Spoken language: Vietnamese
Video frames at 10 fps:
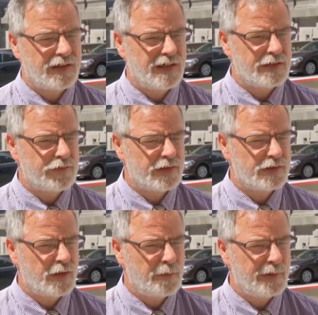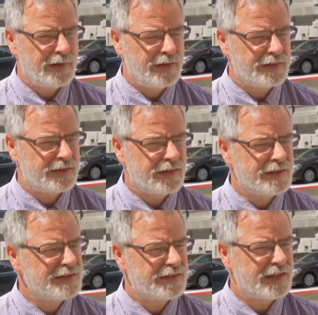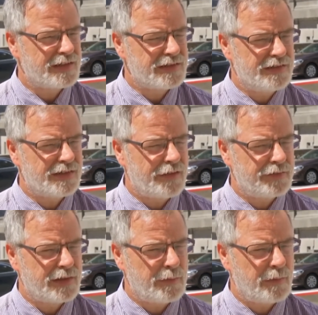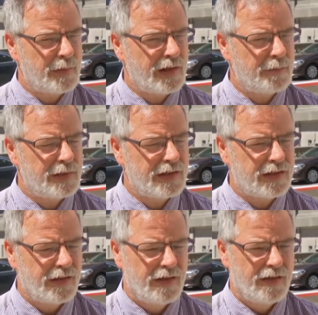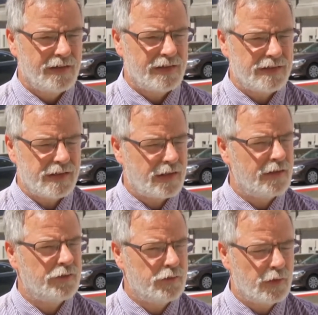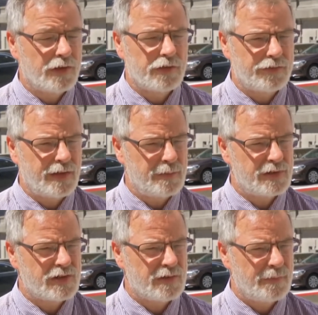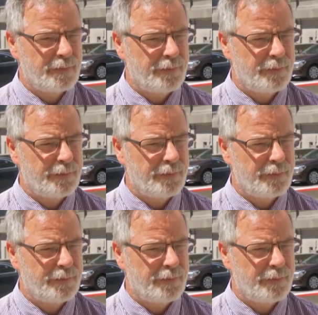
là những chất nổ hiện nay à, đang được xài bởi các tên khủng bố mà đã từng bỏ bom ở tại Belgium